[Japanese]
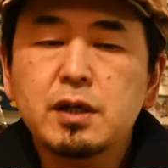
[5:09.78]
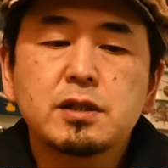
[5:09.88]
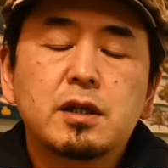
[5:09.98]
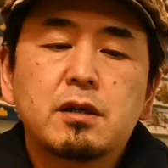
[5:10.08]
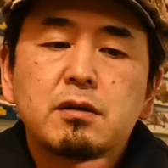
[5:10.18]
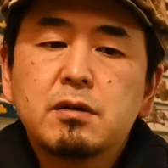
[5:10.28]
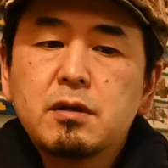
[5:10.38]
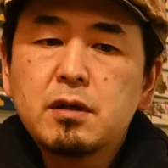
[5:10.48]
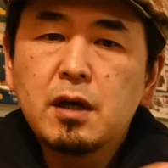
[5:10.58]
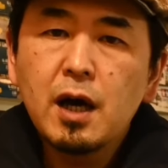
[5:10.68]
いう感じ
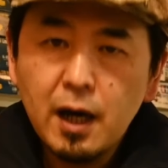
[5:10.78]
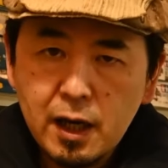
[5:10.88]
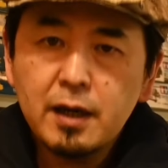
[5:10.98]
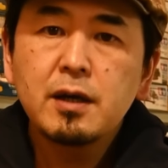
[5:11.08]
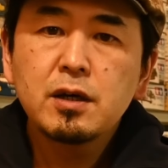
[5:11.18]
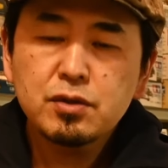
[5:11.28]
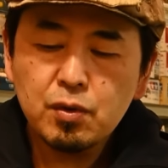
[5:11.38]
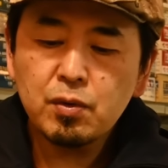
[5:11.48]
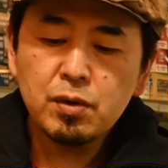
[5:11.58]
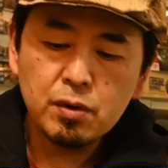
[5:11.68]
はい
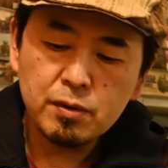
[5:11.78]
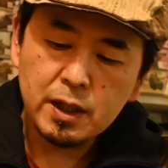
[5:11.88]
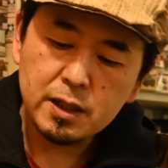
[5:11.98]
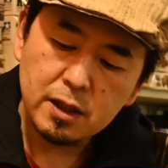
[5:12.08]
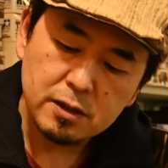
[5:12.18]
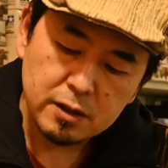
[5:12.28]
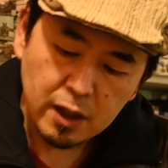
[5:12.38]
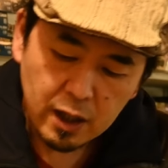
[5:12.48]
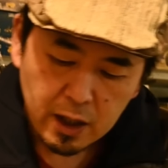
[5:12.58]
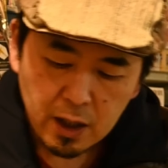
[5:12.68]
そういうような形
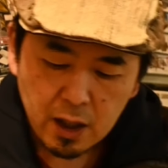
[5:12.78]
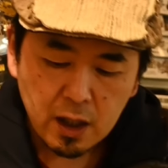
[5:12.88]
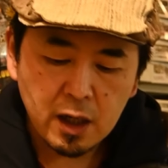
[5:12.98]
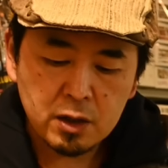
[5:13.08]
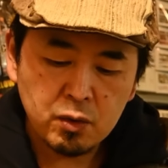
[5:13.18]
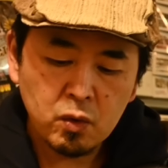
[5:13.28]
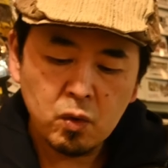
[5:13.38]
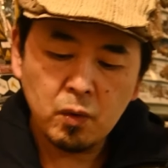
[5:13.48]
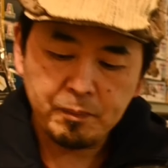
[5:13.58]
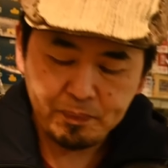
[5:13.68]
であ
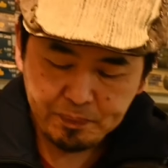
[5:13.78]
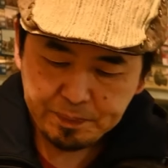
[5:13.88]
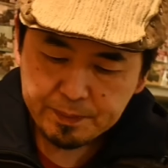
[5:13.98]
のー